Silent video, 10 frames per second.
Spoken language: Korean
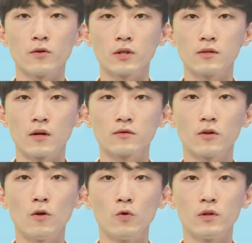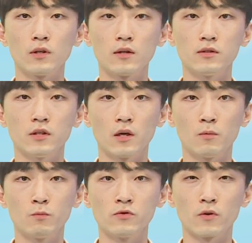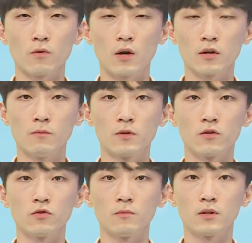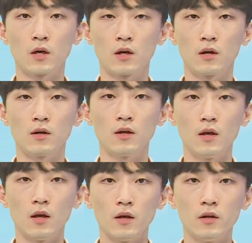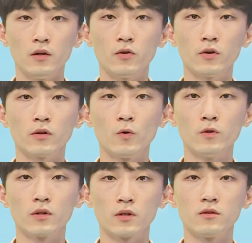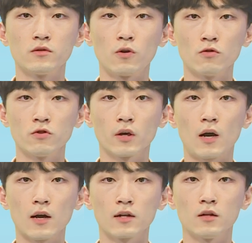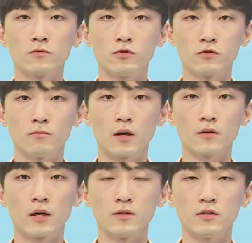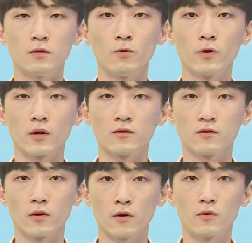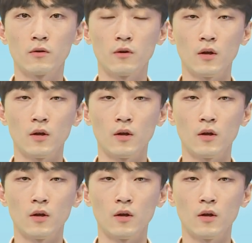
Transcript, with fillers: 기상청 오늘 날씨 예보 분석관 김대훈입니다. 일요일인 오늘은 전국이 가끔 구름만 날씨 보이겠는데요.